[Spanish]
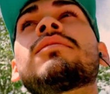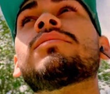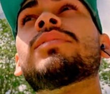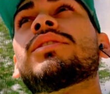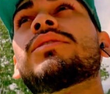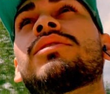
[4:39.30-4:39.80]

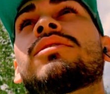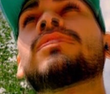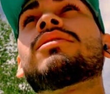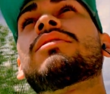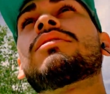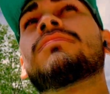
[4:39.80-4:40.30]
Pero
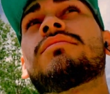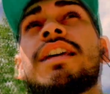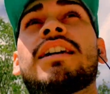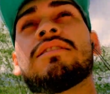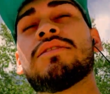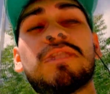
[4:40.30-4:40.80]

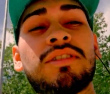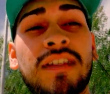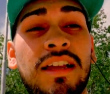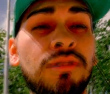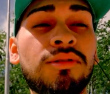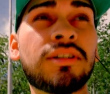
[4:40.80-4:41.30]
nada, no es
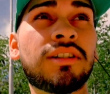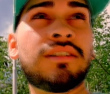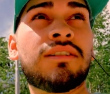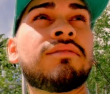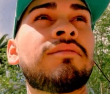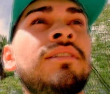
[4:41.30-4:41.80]
algo
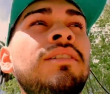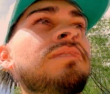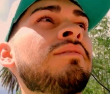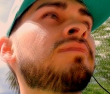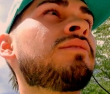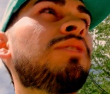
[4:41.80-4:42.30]
que.
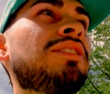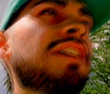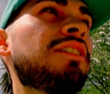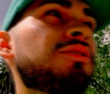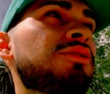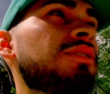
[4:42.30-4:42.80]
No es
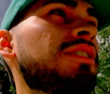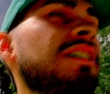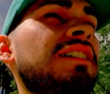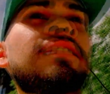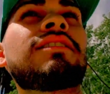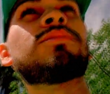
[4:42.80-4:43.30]
algo, yo diría
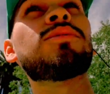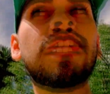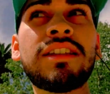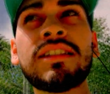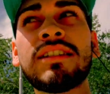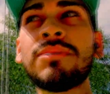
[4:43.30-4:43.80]
que si vos le
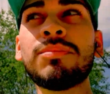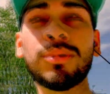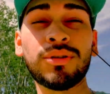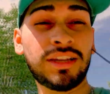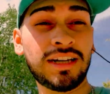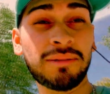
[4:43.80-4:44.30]
das el
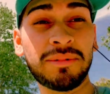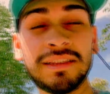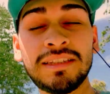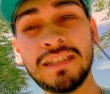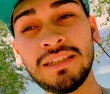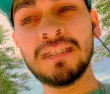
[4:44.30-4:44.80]
poder a la
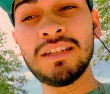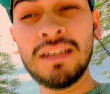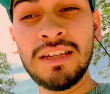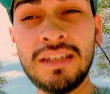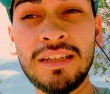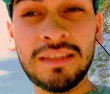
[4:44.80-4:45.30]
mente,
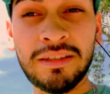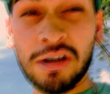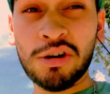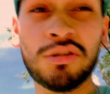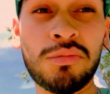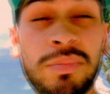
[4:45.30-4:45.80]
te va a
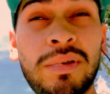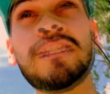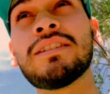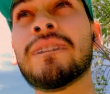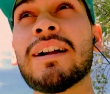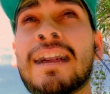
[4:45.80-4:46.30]
corromper y
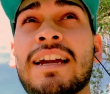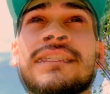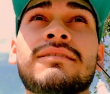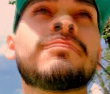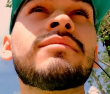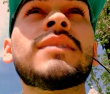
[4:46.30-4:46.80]
te va a cagar.
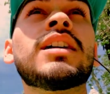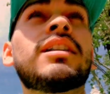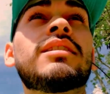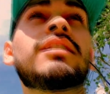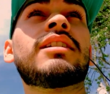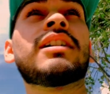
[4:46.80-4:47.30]

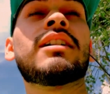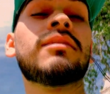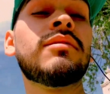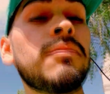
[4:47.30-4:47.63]
Así que nada.